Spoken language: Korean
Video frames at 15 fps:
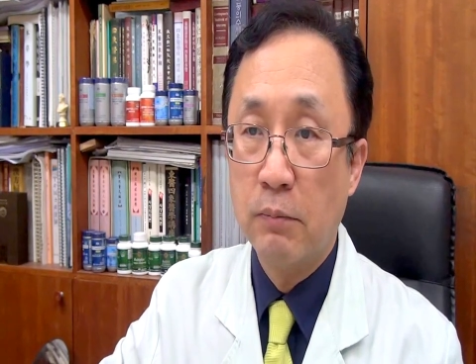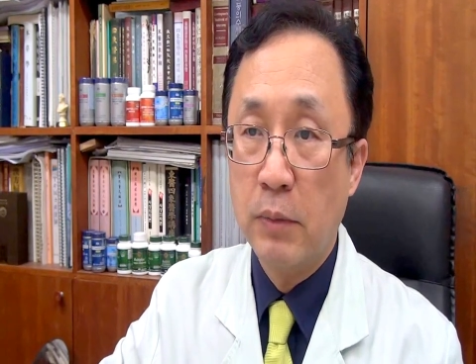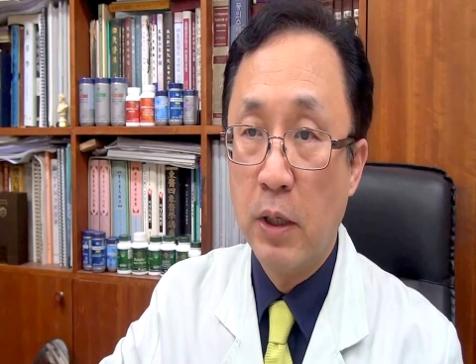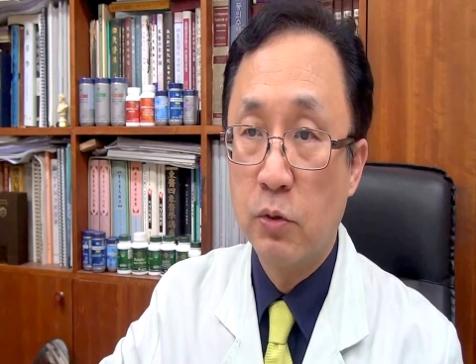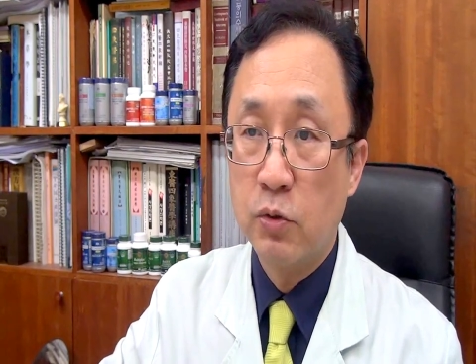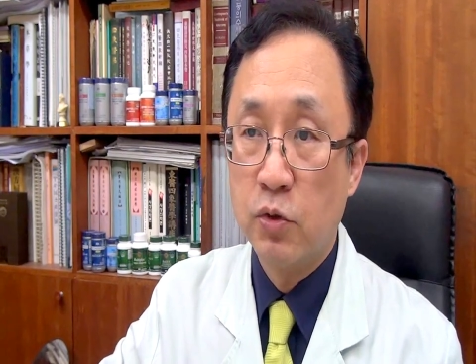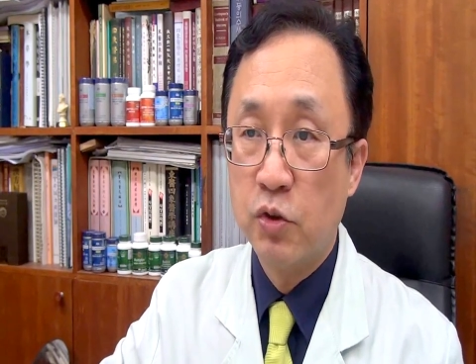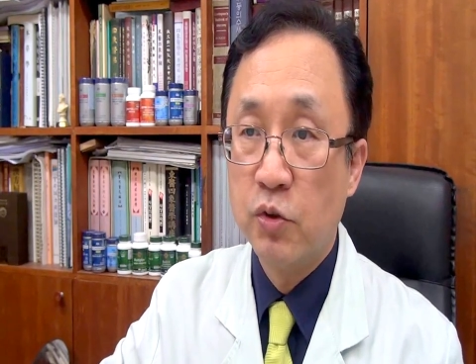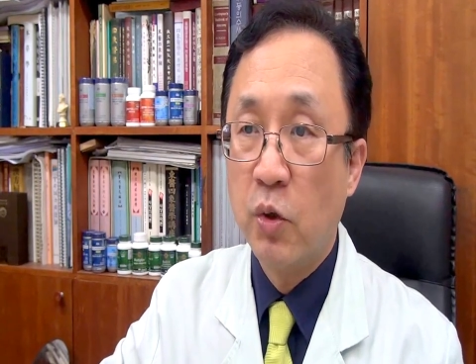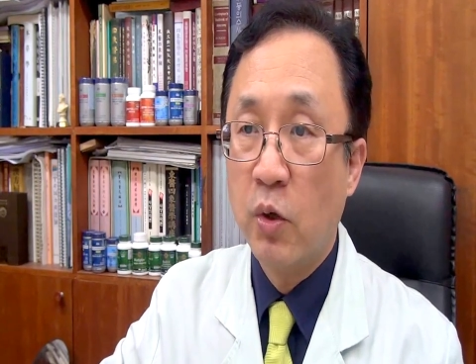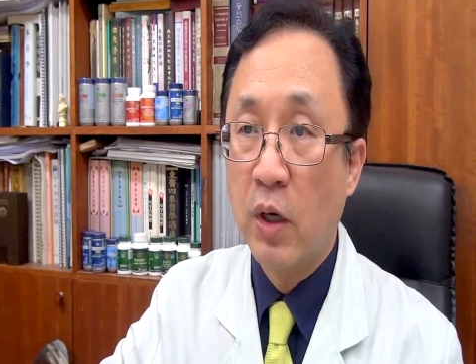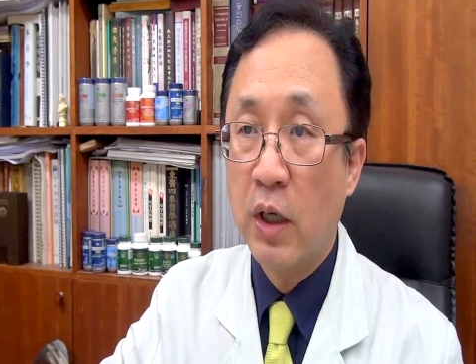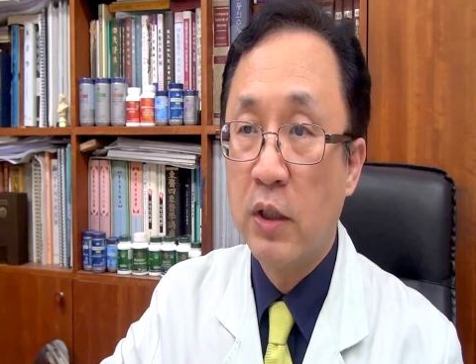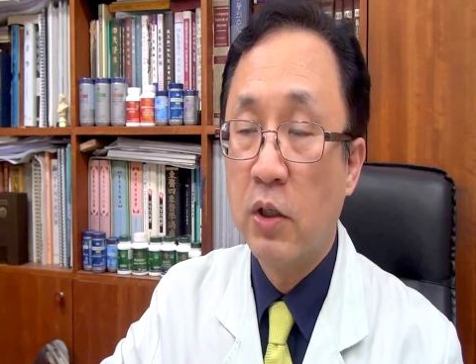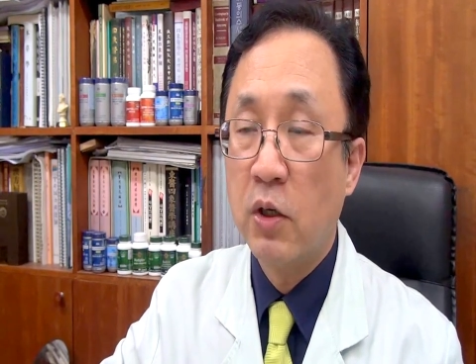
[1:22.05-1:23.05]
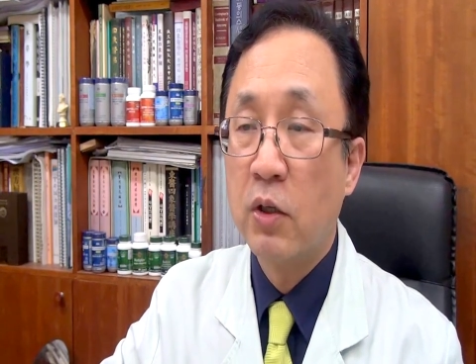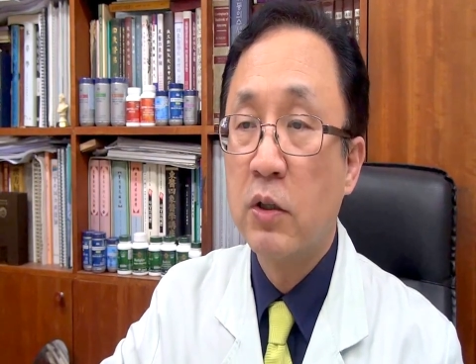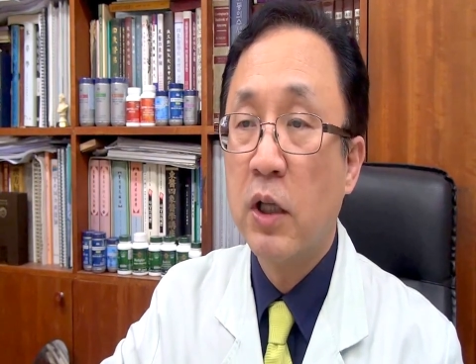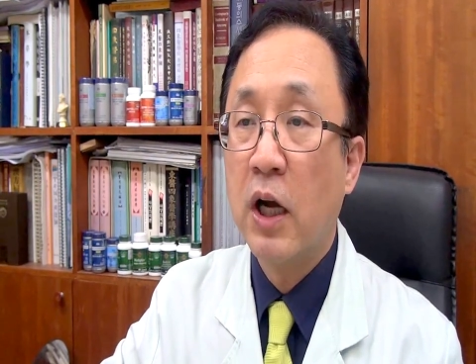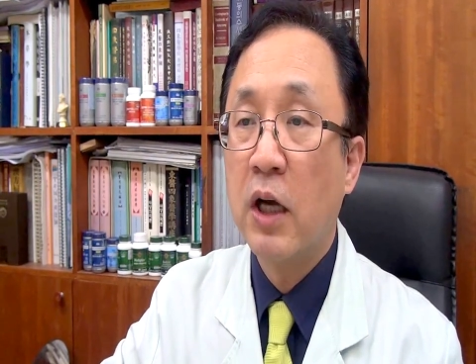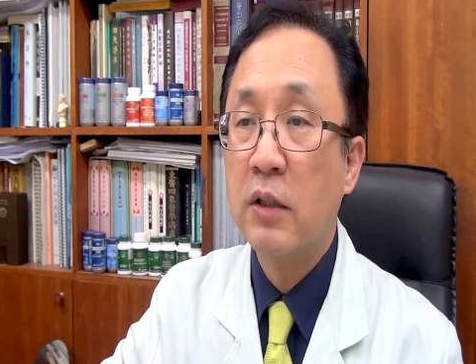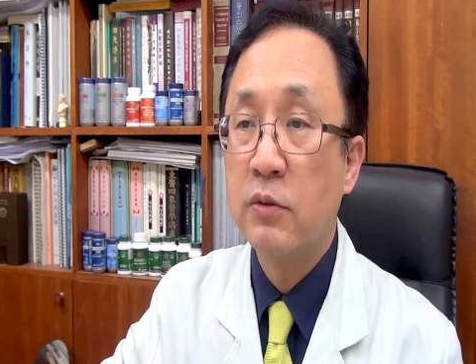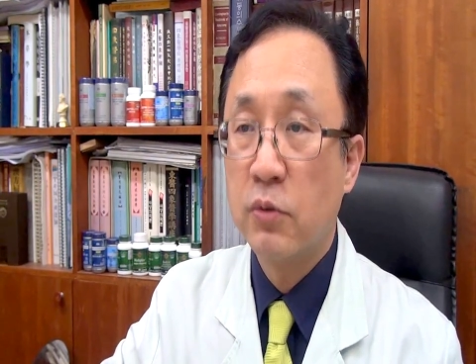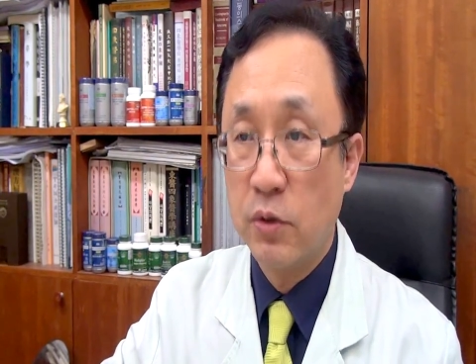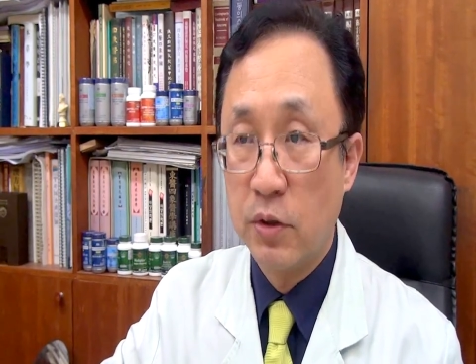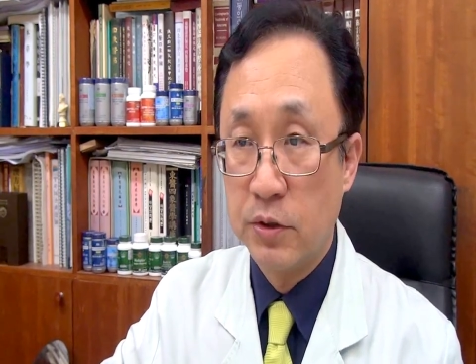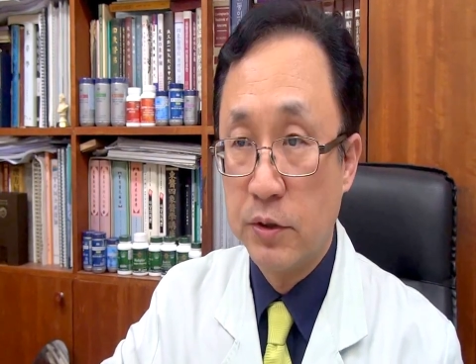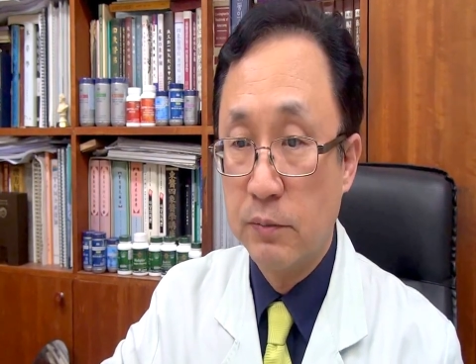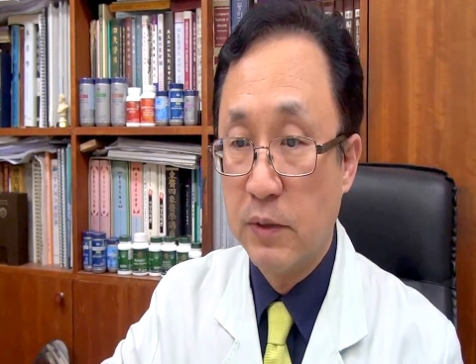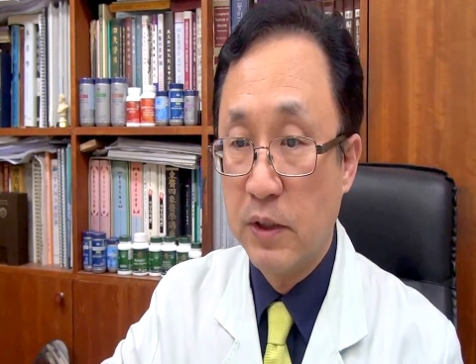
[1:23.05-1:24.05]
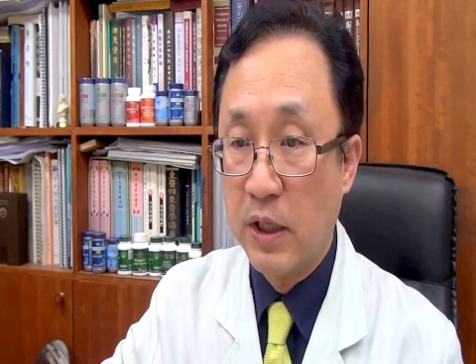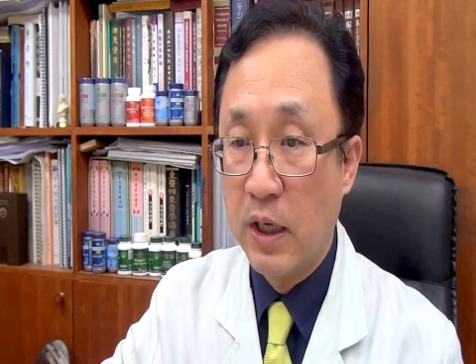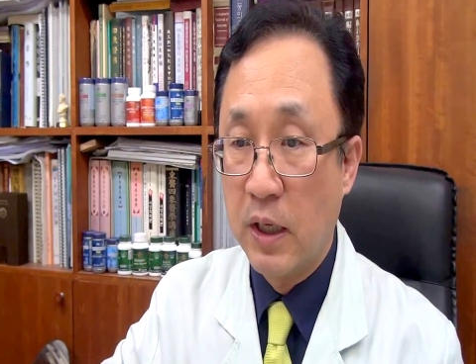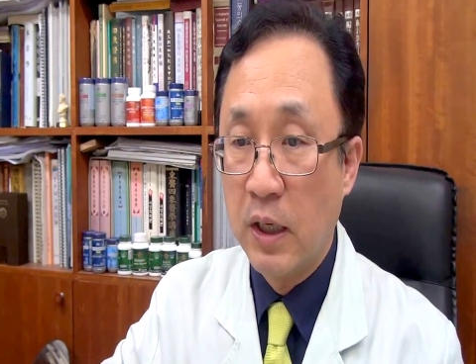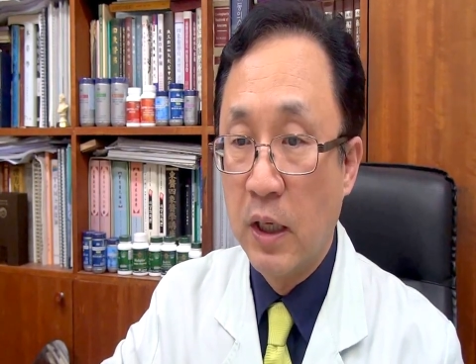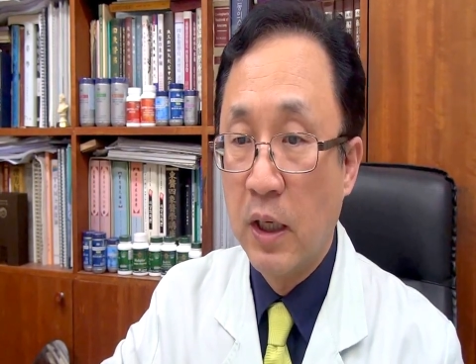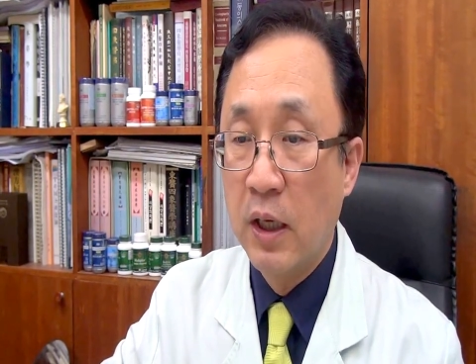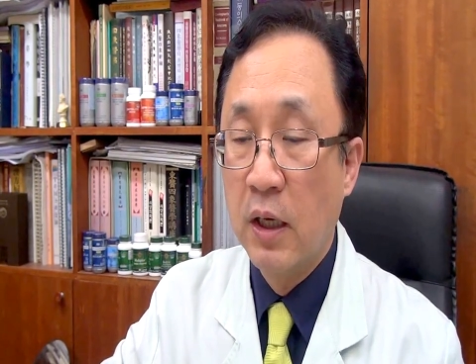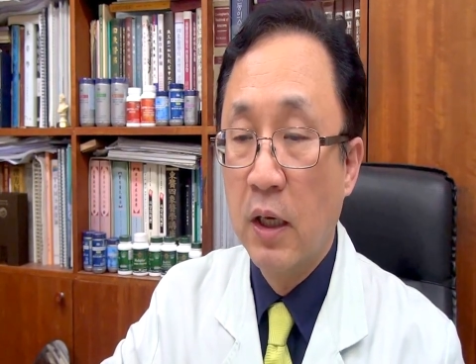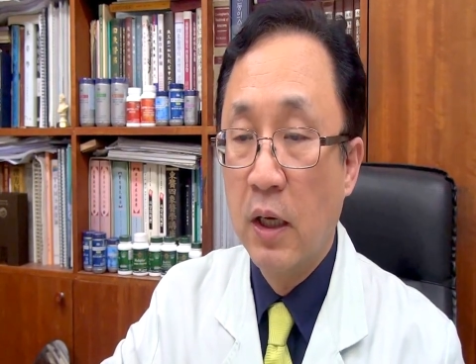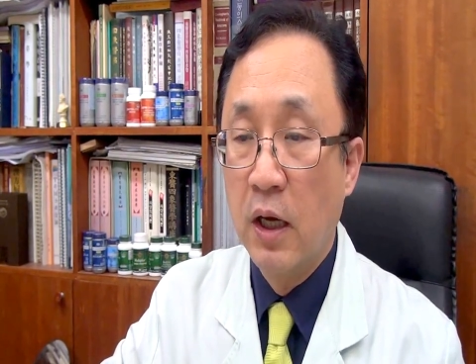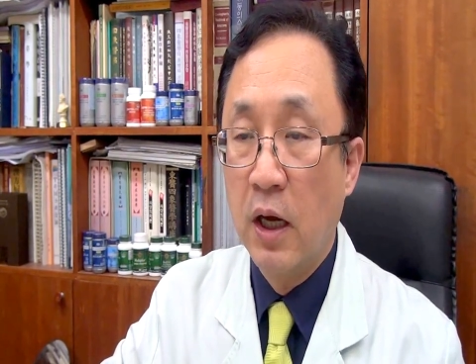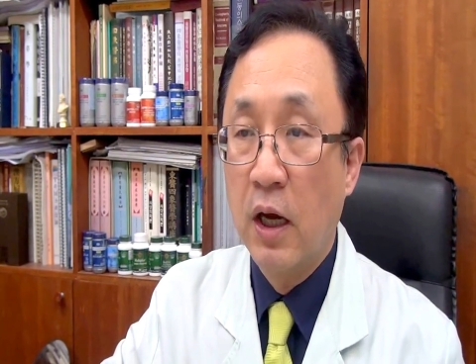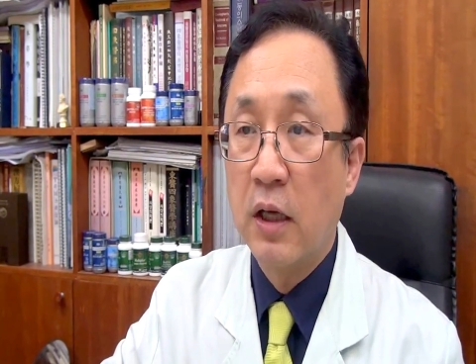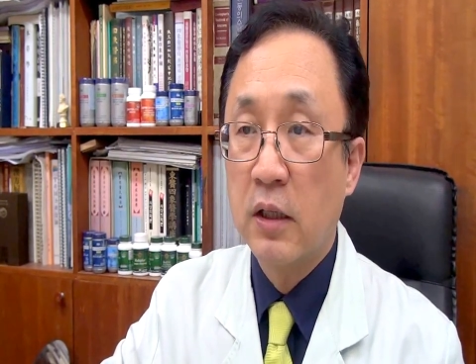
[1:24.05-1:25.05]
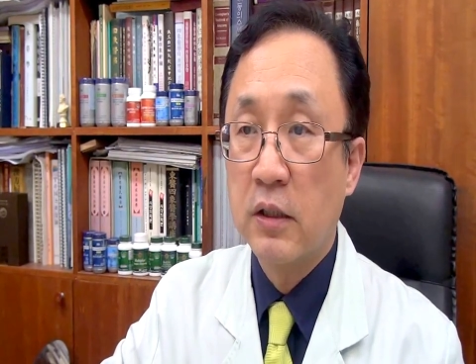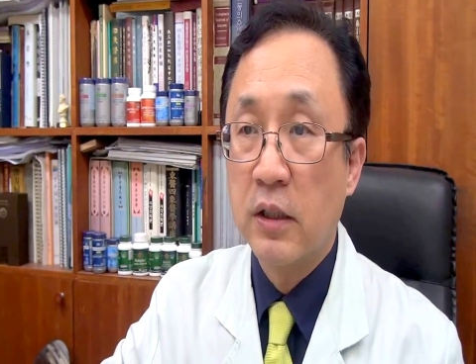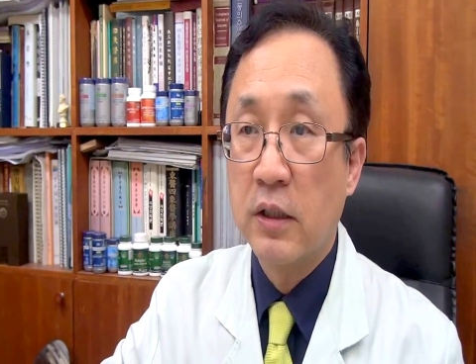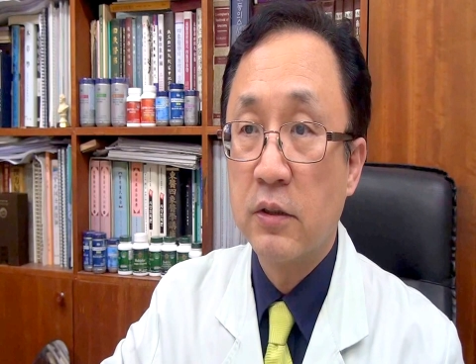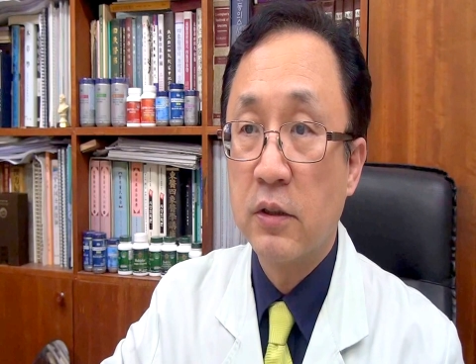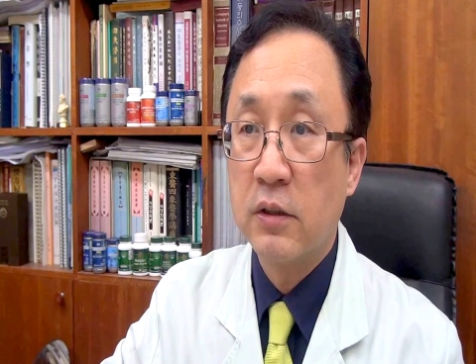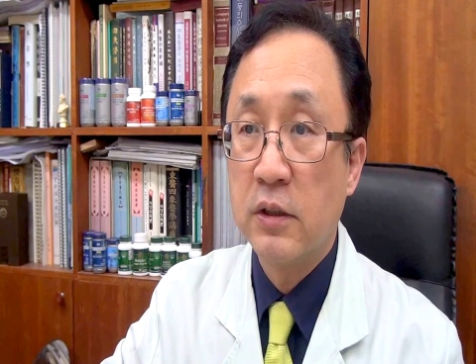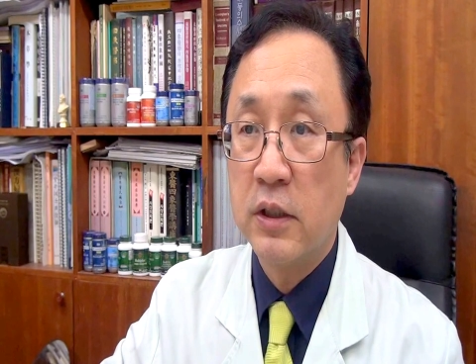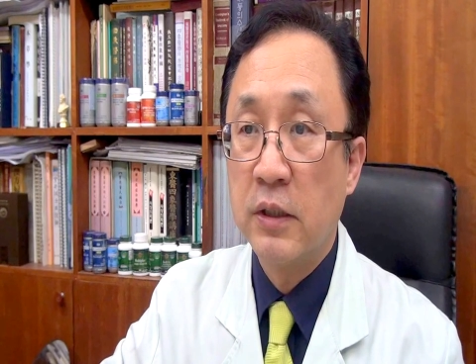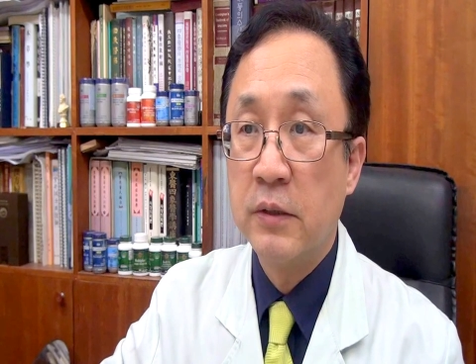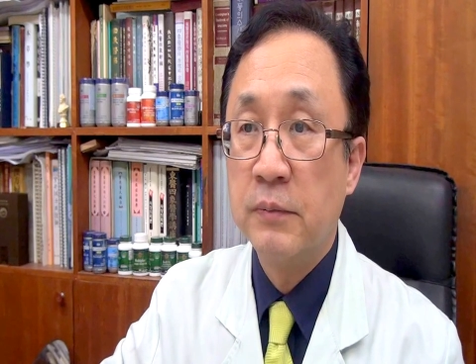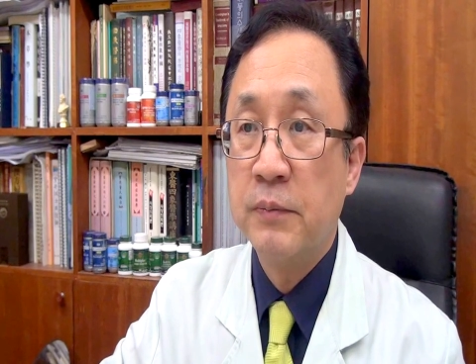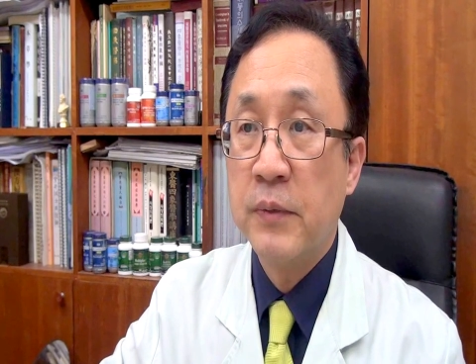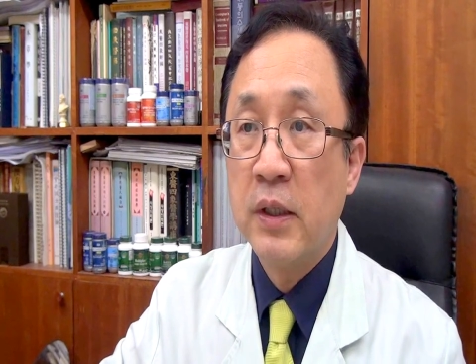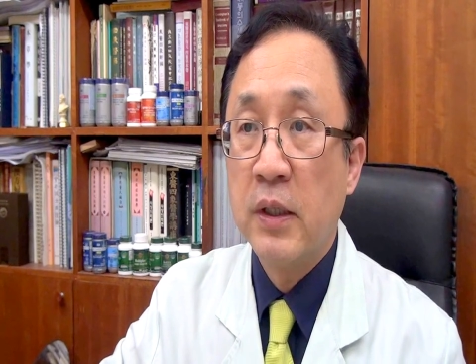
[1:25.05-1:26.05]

매우 중요한 영양소였습니다. 그래서 이제